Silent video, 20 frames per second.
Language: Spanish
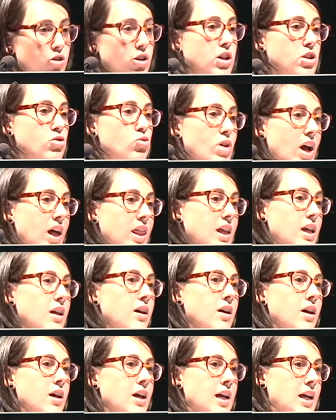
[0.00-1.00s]
en Euskadi
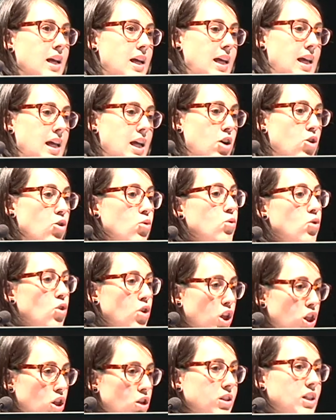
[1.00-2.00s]
eh, con un
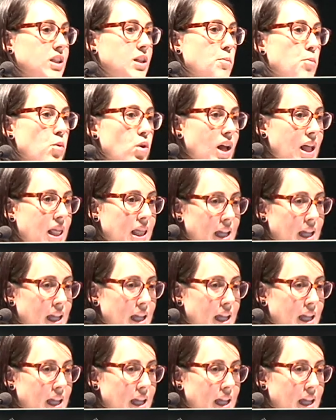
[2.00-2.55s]
horizonte temporal